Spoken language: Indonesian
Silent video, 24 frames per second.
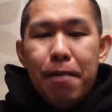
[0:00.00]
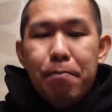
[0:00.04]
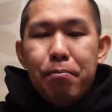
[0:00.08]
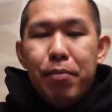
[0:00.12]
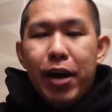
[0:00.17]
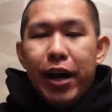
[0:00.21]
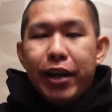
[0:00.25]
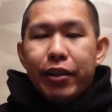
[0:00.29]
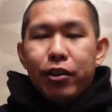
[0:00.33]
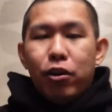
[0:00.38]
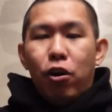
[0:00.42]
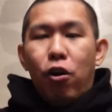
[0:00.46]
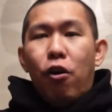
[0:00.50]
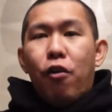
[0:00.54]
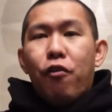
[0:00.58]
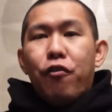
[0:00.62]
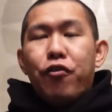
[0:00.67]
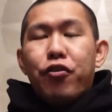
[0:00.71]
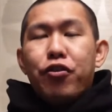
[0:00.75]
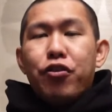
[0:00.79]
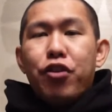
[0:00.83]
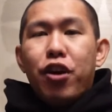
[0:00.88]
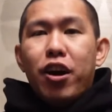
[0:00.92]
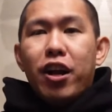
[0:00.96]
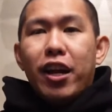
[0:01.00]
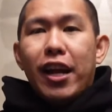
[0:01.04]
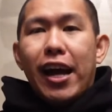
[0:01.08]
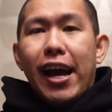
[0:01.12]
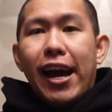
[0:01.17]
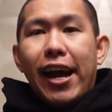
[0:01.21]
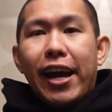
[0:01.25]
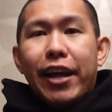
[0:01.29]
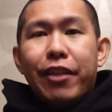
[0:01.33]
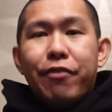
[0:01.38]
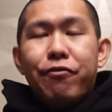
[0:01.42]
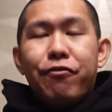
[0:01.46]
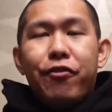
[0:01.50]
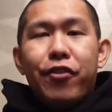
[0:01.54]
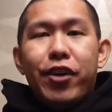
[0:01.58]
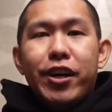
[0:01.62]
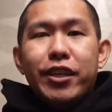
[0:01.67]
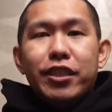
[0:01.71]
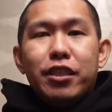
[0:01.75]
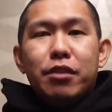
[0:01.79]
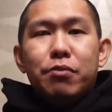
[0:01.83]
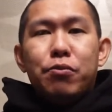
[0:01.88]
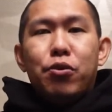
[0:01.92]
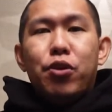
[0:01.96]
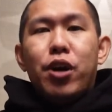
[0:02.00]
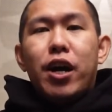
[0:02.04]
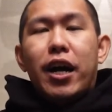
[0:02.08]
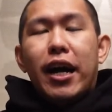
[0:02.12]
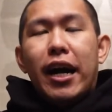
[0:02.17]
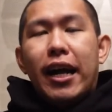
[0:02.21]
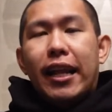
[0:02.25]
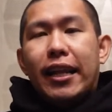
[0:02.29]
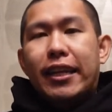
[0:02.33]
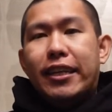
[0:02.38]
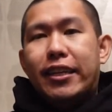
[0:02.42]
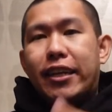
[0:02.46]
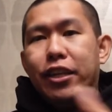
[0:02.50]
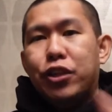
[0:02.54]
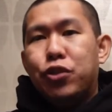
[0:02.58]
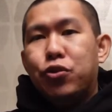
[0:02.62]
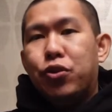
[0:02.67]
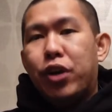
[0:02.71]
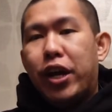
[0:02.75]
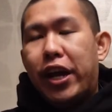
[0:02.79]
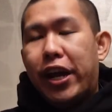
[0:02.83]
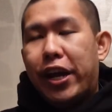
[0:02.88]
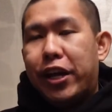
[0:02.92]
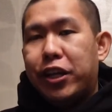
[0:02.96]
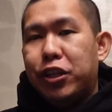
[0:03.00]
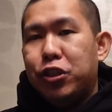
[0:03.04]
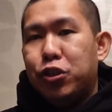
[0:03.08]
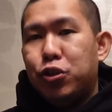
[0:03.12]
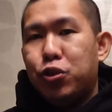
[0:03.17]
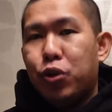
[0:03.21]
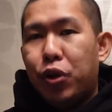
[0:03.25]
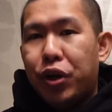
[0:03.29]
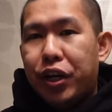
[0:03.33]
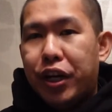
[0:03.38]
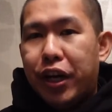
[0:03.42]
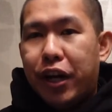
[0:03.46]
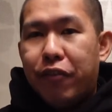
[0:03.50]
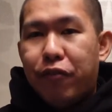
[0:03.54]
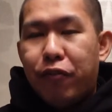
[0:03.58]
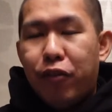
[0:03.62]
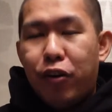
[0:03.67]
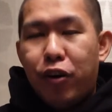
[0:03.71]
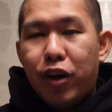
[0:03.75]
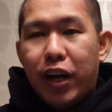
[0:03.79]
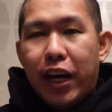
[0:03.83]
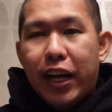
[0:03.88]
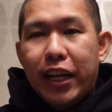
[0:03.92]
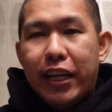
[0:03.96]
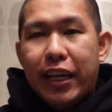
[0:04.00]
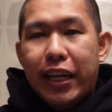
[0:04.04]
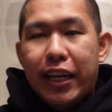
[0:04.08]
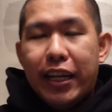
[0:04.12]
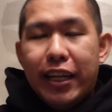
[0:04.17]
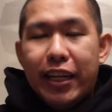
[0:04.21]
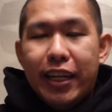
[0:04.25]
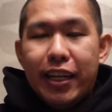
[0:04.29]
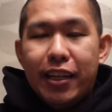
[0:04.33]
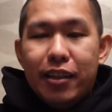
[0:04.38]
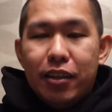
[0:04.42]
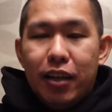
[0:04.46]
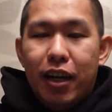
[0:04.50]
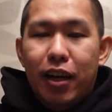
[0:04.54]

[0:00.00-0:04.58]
But overall, I had fun. Semoga kalian juga enjoy dengan vlog kali ini.